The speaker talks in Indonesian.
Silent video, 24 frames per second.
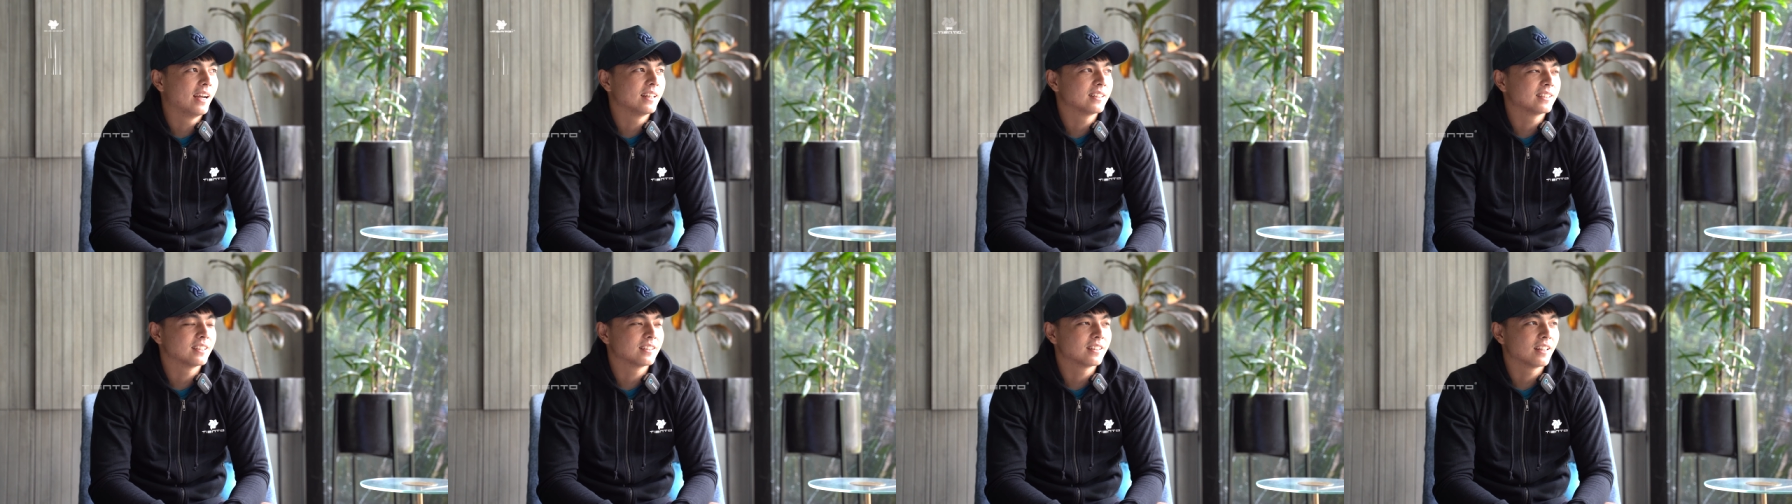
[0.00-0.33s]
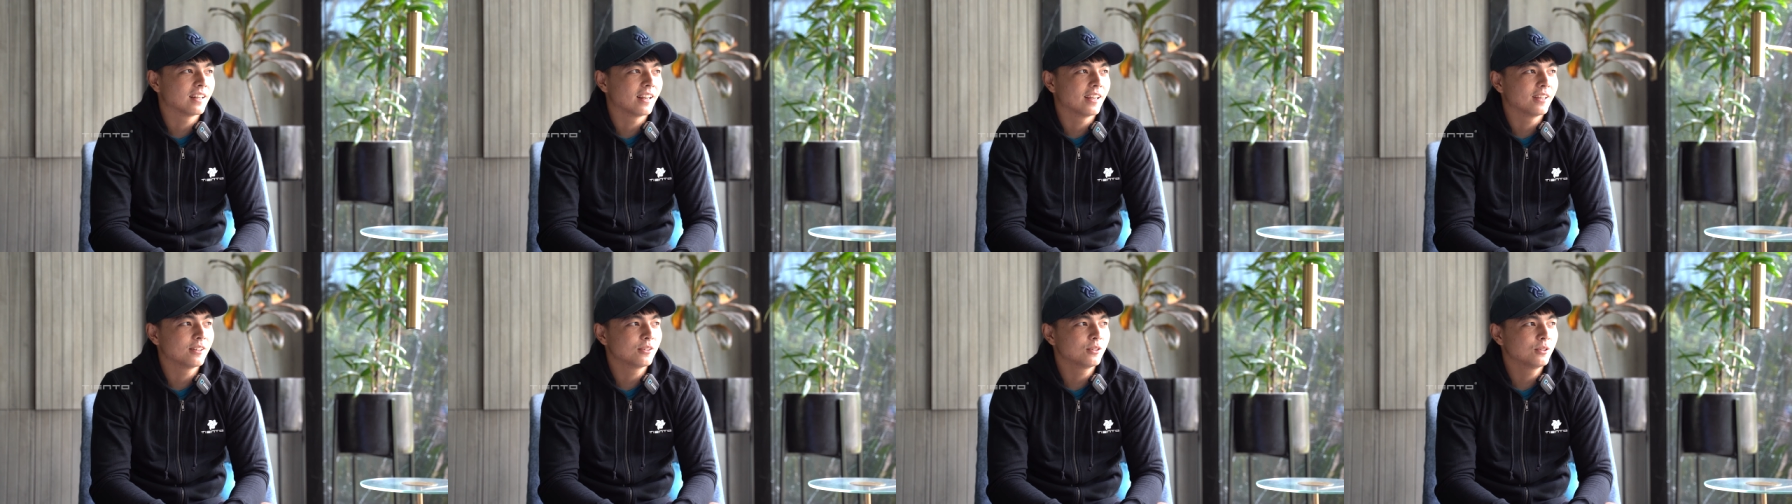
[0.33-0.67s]
nah
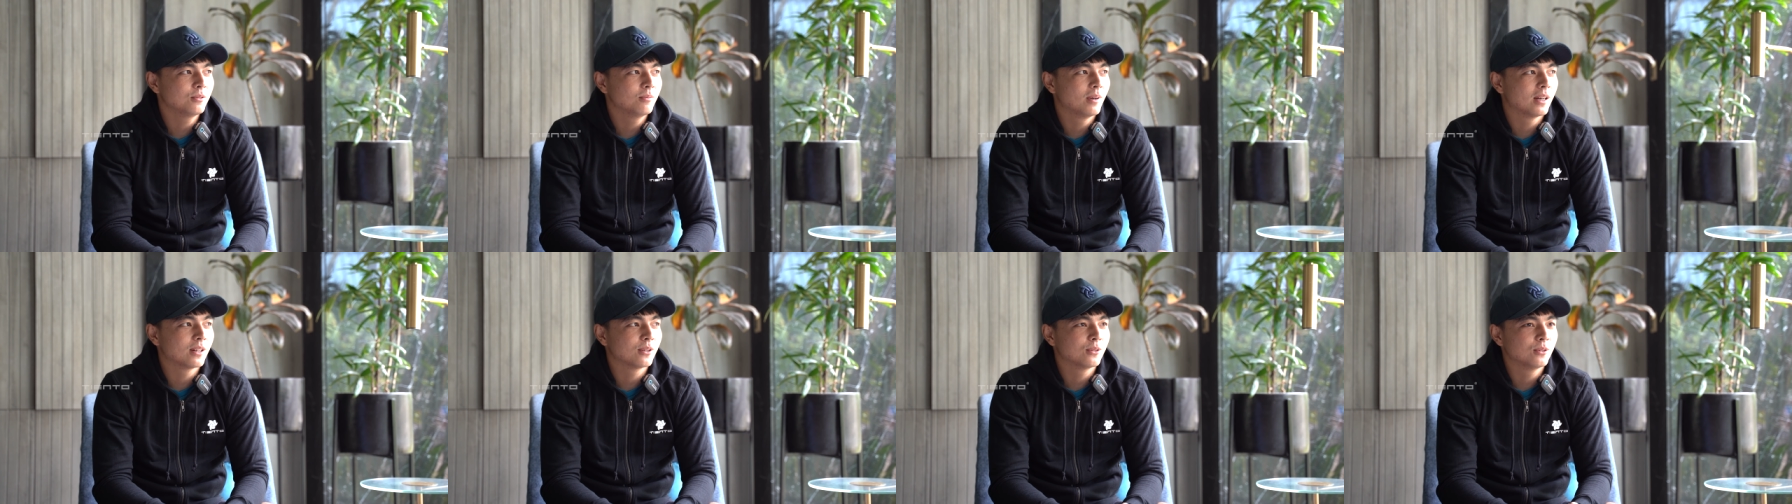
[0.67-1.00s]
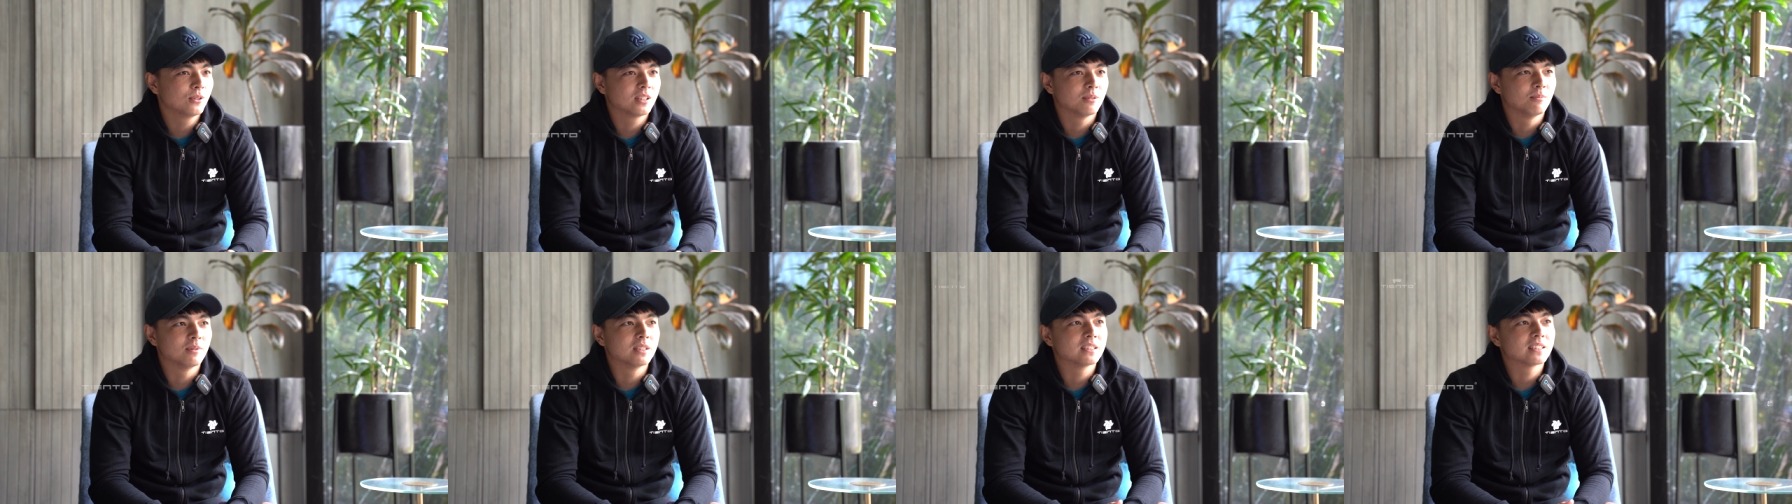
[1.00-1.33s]
setelah itu
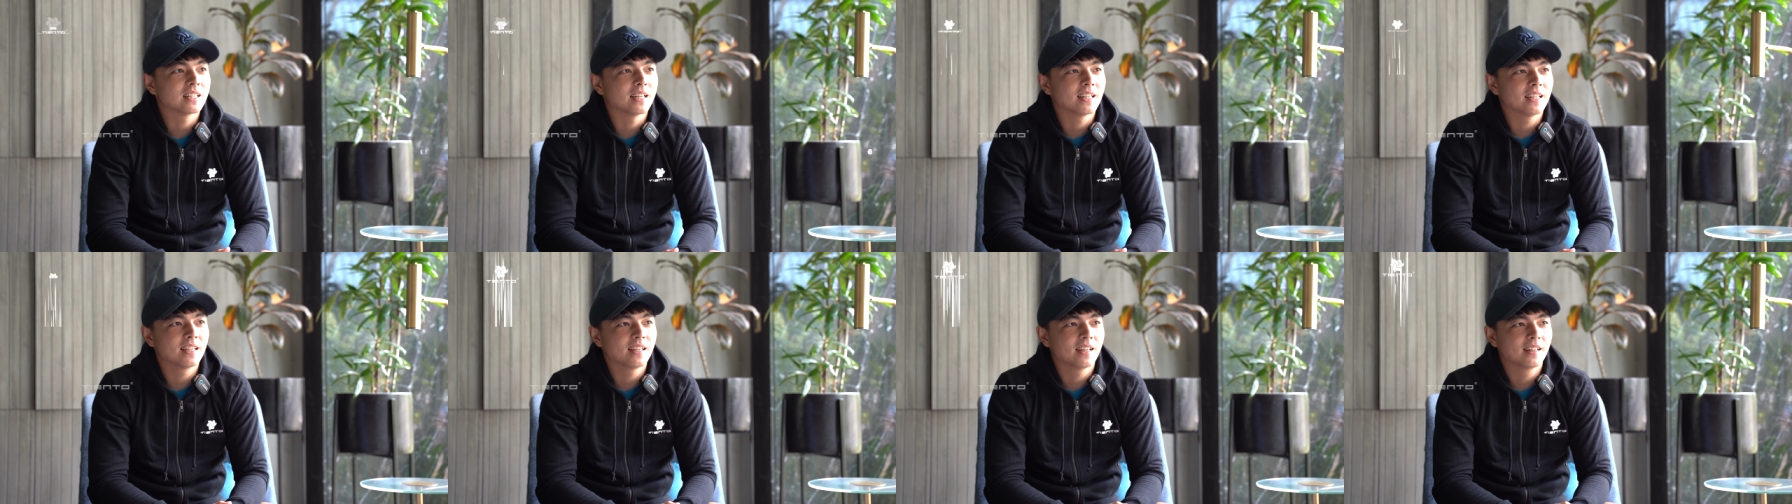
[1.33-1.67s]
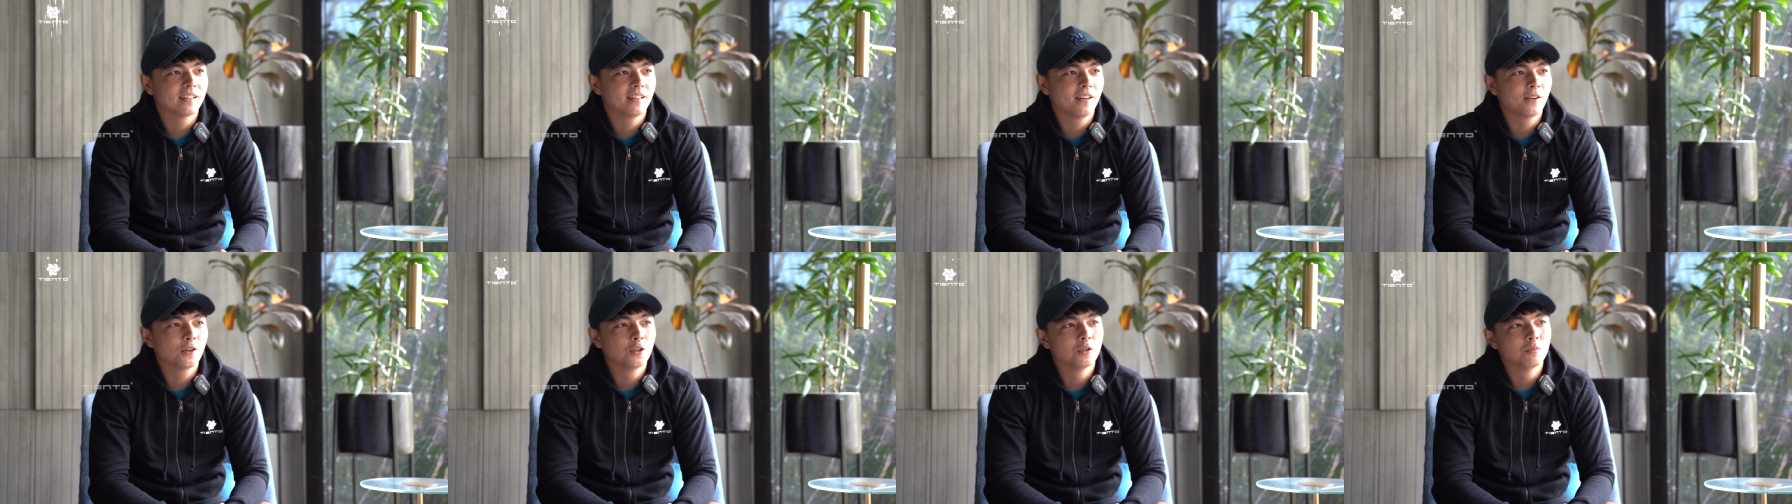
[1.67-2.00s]
baru teman saya
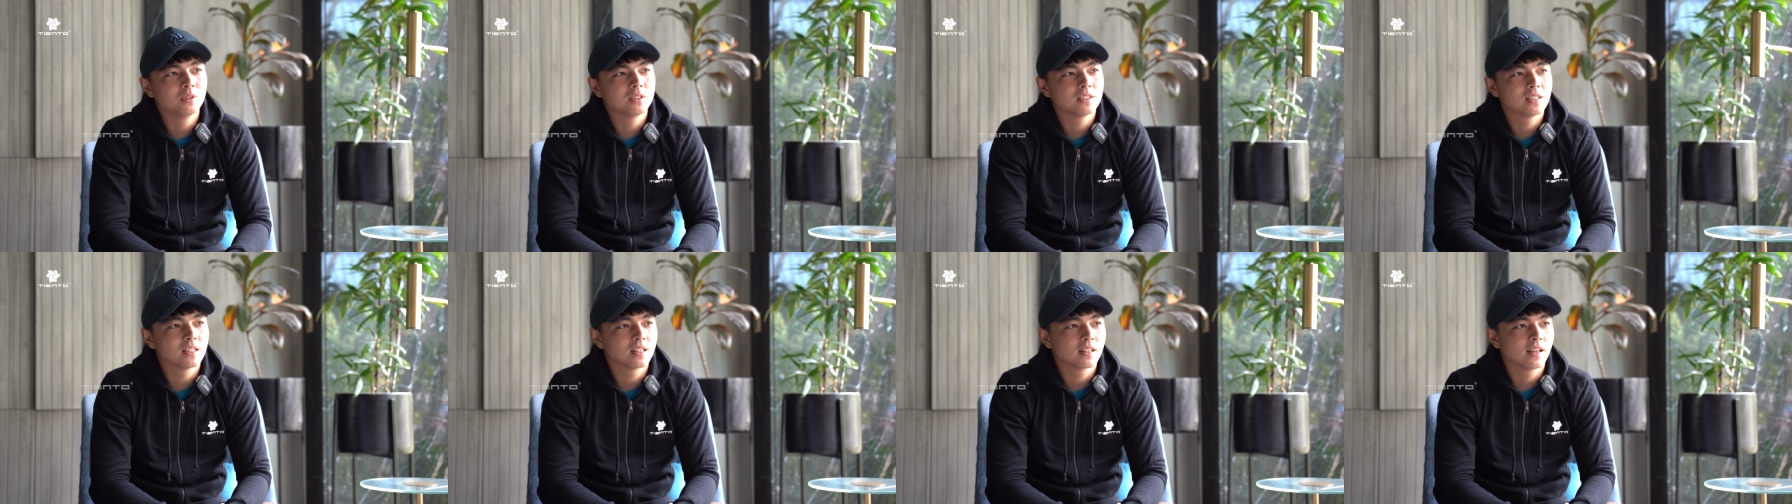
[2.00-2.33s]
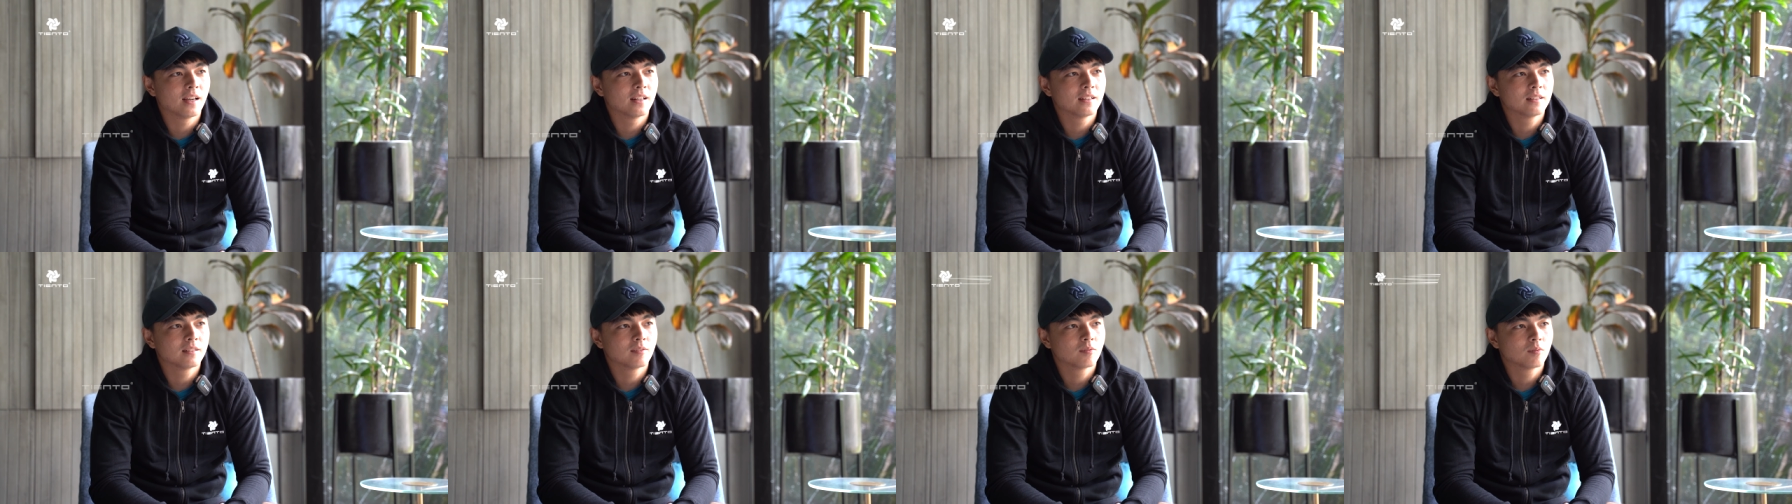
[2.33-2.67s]
yang Diego Michel
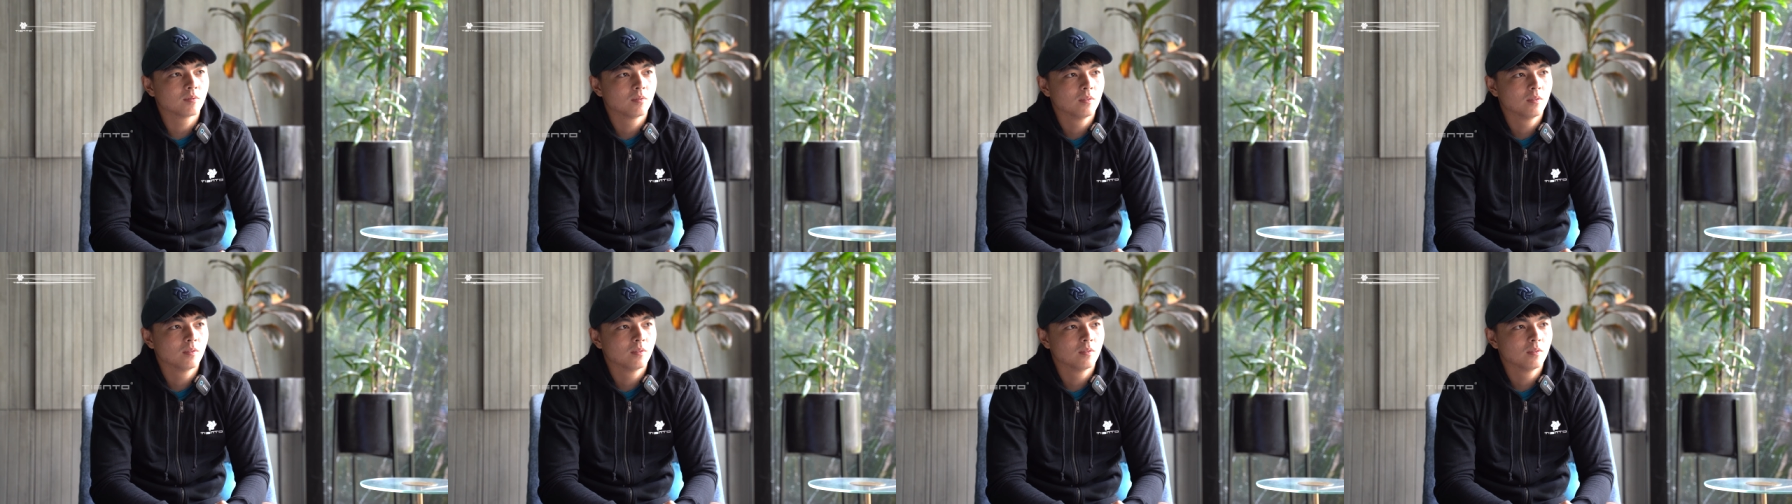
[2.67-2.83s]
kan